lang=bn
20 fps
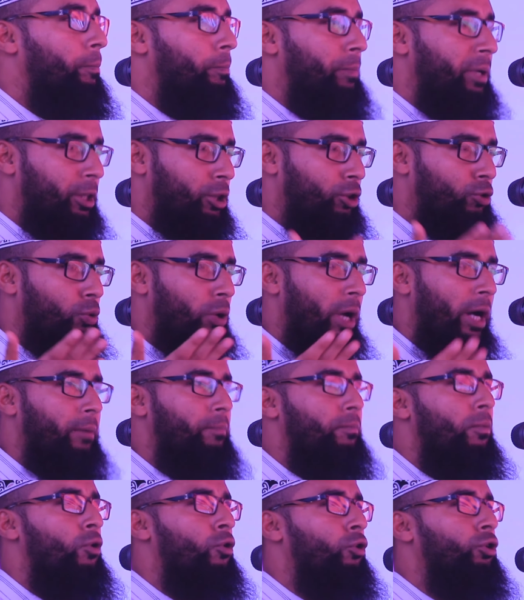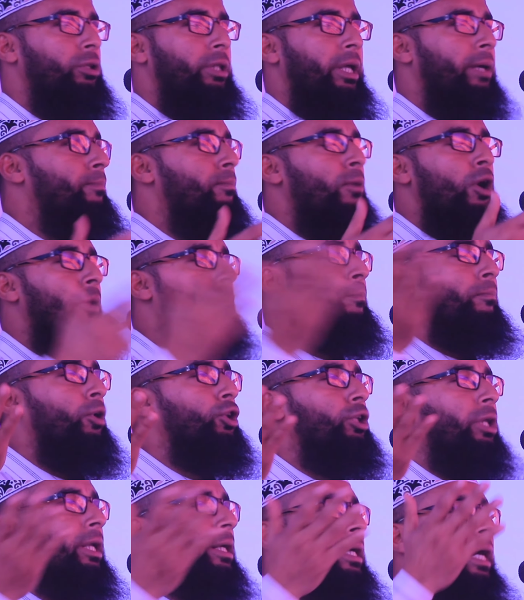মৃত্যুর আগ মুহূর্তে মোহাম্মদের